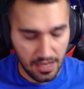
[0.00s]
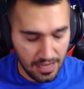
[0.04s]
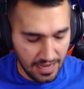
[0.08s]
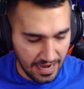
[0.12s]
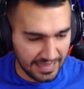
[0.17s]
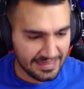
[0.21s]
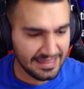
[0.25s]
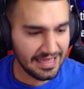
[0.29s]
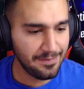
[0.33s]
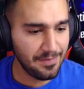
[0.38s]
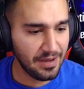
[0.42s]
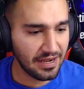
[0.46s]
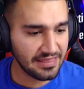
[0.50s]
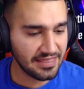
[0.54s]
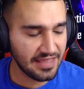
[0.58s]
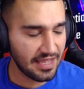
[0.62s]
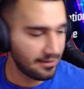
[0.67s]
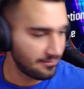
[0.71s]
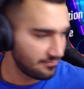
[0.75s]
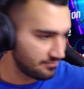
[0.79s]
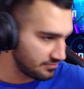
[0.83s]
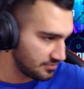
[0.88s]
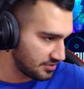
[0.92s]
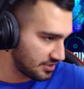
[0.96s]
هذا
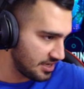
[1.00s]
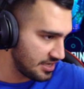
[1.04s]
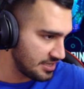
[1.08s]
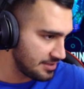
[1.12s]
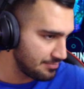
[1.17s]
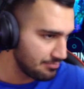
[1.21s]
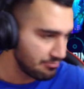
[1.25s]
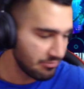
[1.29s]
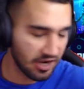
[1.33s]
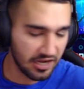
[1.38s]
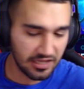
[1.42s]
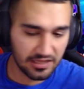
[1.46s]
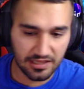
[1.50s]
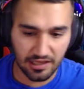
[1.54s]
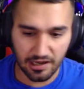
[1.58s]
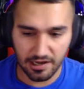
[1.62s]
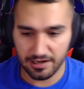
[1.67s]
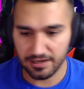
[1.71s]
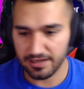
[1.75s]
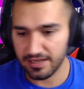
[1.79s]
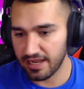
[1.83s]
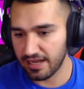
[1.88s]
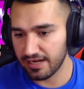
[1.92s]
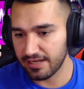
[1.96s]
المقطع كنت
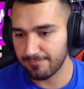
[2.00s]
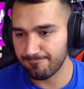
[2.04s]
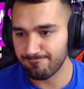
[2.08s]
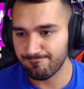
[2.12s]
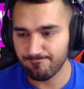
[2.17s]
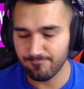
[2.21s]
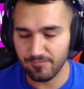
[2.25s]
مختار يعني